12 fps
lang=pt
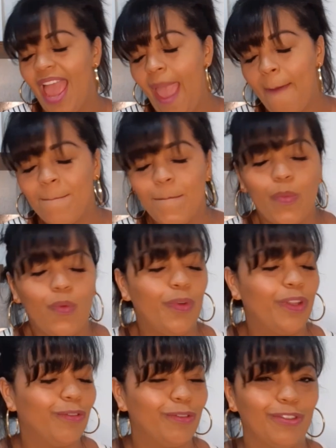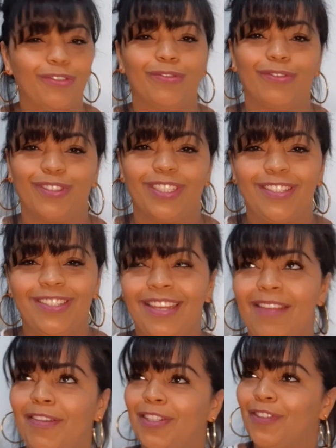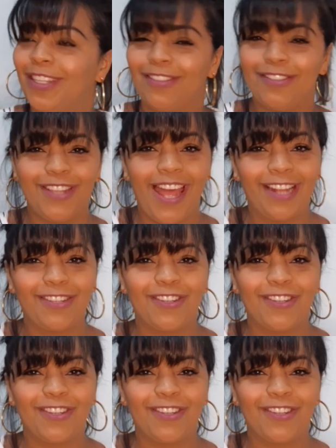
é muito gostoso. A gente lembra de quando a gente era